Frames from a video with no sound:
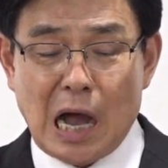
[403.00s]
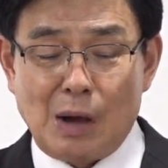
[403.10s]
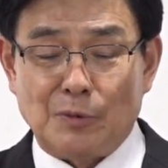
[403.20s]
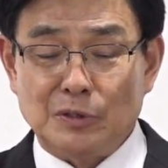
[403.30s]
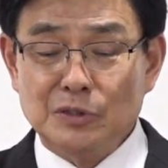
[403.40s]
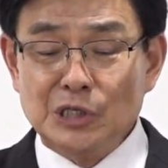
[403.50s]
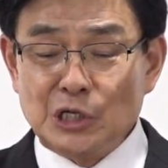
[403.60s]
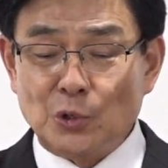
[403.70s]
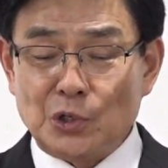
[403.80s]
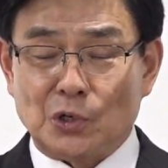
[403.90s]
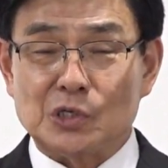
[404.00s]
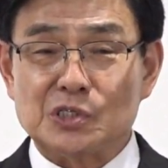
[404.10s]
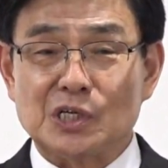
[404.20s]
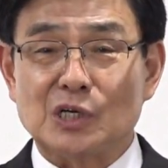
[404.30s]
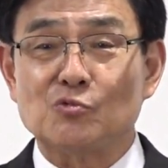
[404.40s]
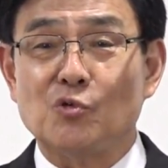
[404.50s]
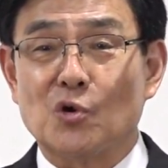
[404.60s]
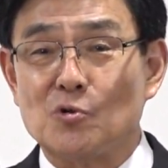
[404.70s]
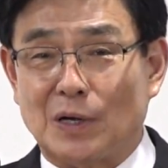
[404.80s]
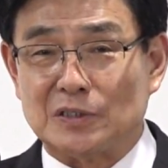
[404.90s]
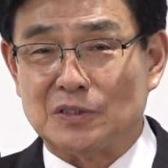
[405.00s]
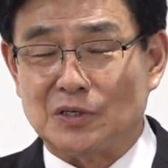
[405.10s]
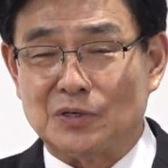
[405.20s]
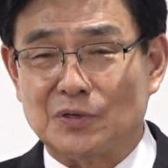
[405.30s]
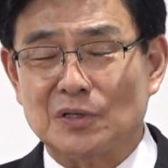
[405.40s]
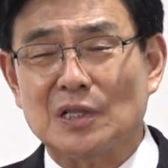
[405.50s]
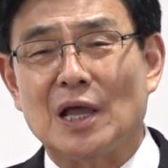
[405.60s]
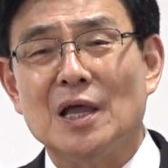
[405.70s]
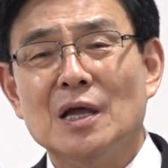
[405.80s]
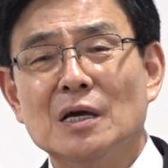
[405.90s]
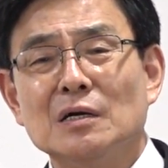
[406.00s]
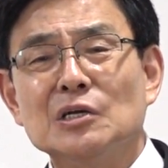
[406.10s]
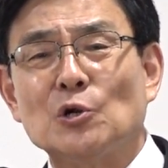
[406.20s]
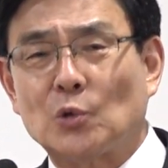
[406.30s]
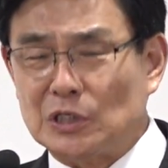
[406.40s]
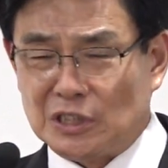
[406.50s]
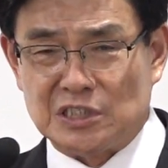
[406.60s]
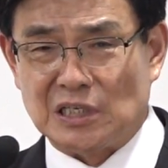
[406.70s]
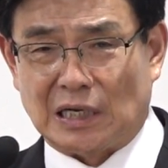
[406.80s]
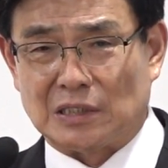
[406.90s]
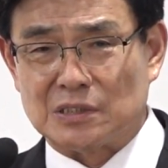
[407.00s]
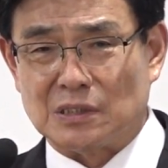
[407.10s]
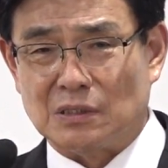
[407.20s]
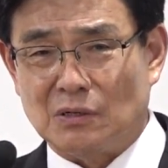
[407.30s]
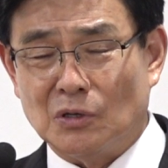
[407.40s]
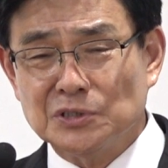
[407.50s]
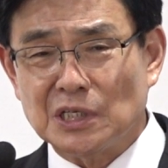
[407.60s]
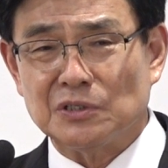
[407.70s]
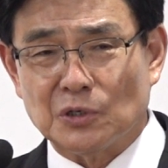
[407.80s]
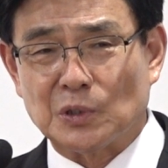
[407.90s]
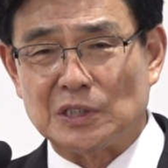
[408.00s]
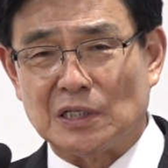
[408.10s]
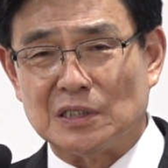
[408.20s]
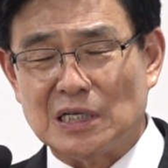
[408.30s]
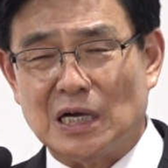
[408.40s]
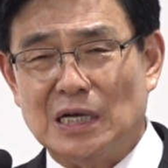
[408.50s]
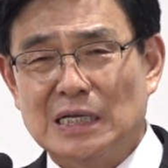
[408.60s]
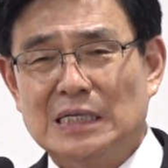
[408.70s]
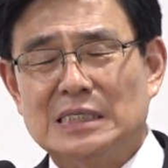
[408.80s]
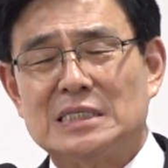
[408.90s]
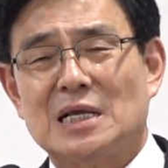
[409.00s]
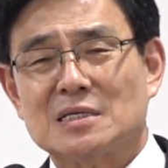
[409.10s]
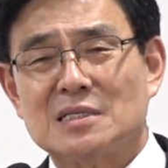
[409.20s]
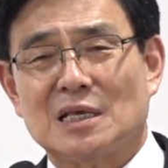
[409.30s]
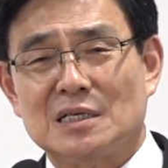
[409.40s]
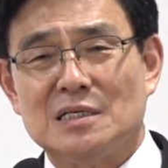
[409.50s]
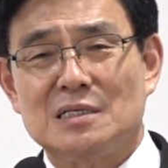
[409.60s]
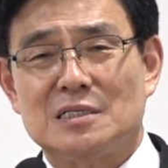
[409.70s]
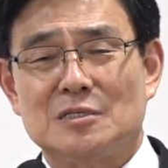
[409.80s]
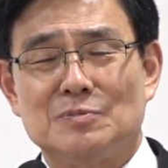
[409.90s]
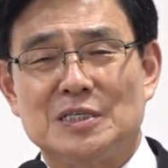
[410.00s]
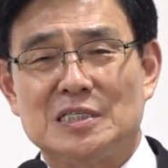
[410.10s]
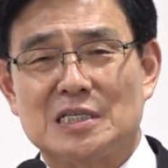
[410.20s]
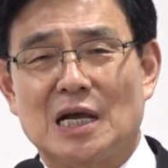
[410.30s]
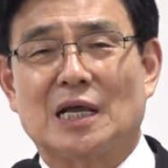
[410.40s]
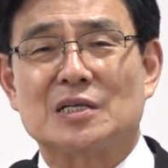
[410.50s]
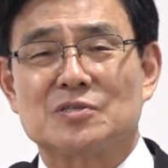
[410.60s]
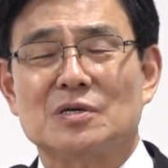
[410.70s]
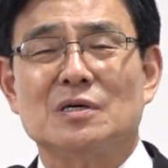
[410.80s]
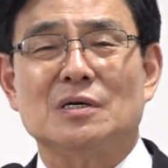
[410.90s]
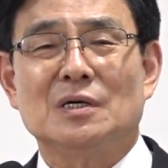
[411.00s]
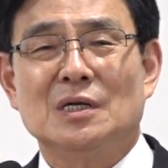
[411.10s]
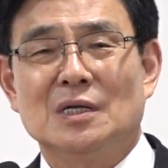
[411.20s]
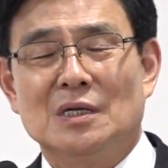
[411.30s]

아, 의로 여겼으니까 구원을 받은 거예요. 그런데 의롭게 되지는 않았어요. 언제 의롭게 됐느냐? 창세기 22장에서